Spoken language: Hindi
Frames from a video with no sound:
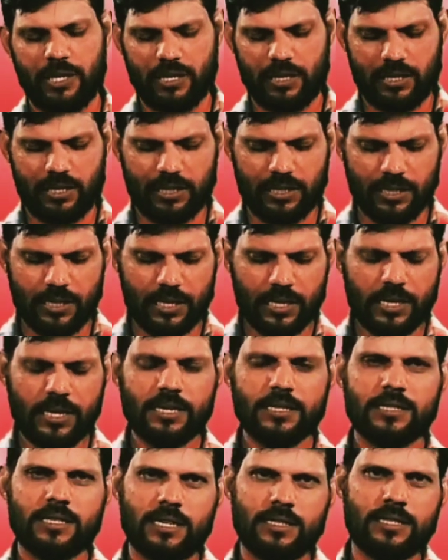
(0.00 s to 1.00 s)
प्यारा
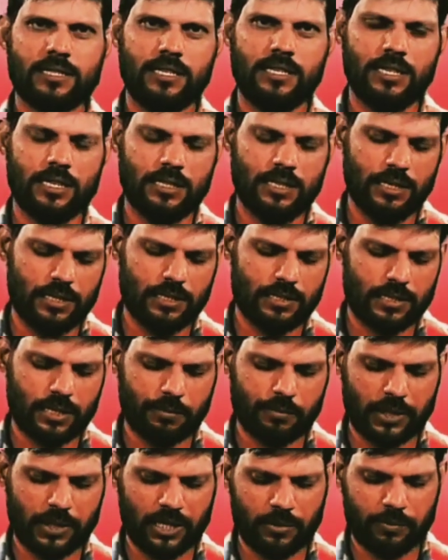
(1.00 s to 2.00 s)
सर सैद है
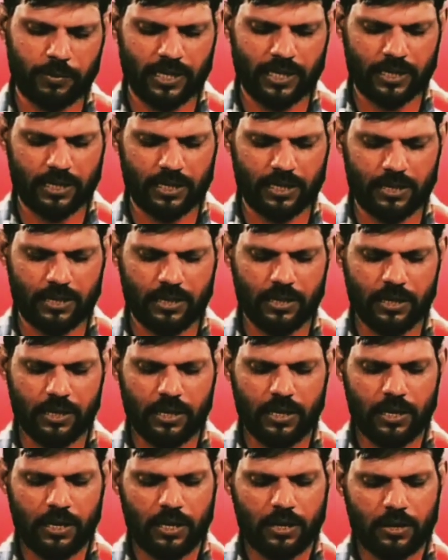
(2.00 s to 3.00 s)
सबका प्यारा
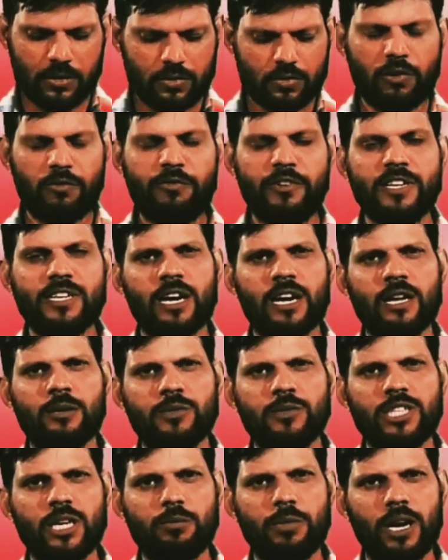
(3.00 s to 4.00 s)
जुल्फ़ी
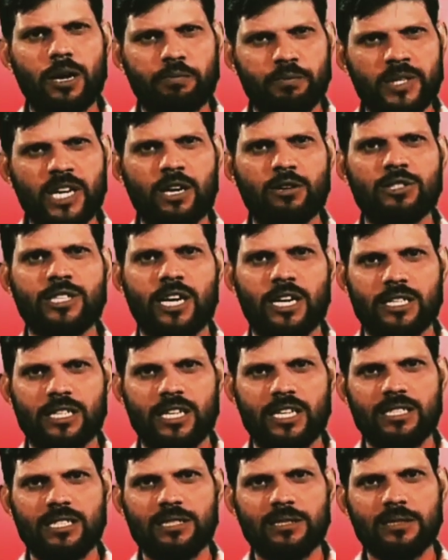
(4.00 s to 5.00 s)
कलम जब अपना
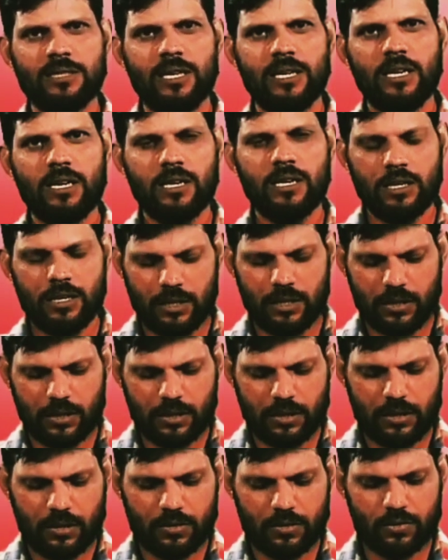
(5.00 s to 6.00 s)
उठाना
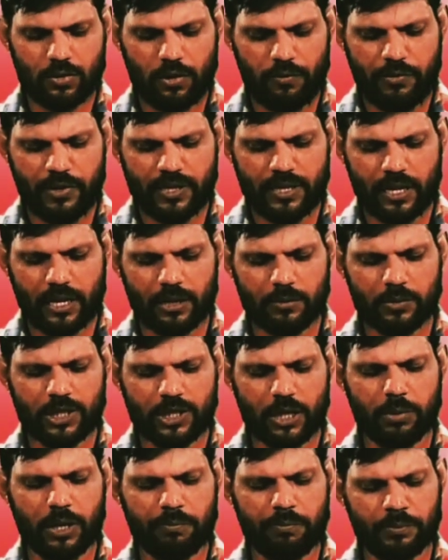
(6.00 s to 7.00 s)
जुल्फ़ी कलम
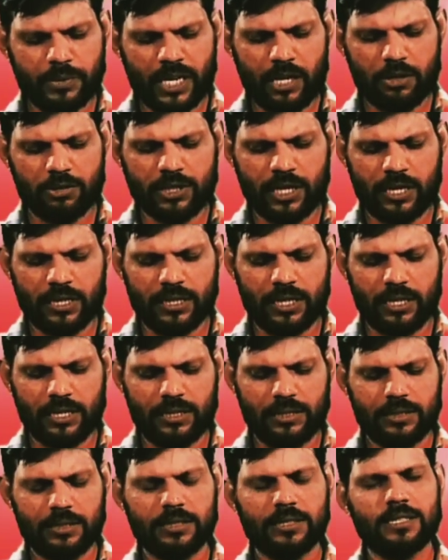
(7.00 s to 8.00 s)
जब अपना उठाना
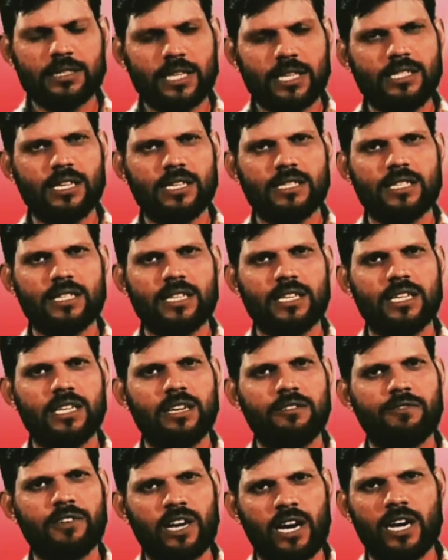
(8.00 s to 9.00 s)
सैयद के
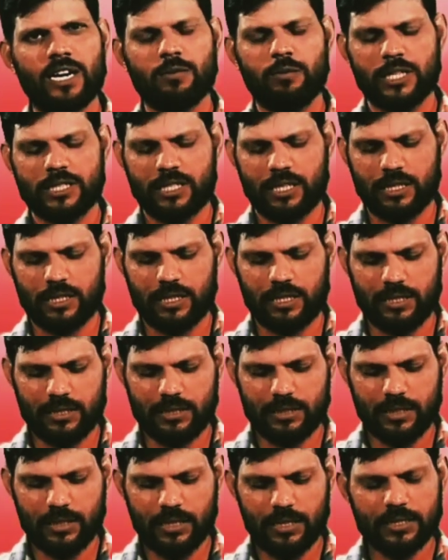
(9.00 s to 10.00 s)
अफकार बताना
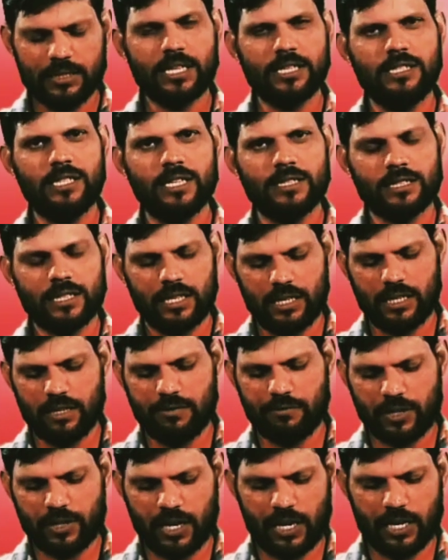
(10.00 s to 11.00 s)
सैयद के
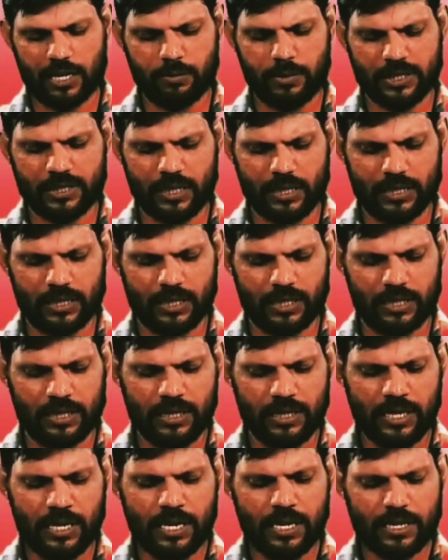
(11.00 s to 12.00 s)
अफकार बताना
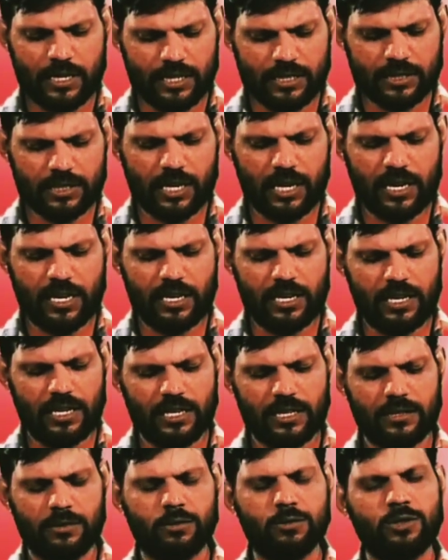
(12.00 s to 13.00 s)
रिश्ता है
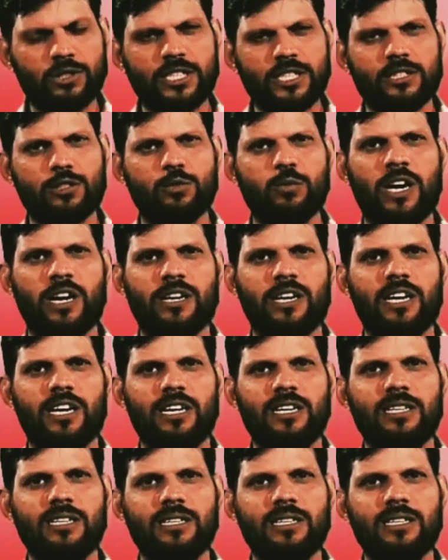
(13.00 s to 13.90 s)
एक उनसे तुम्हारा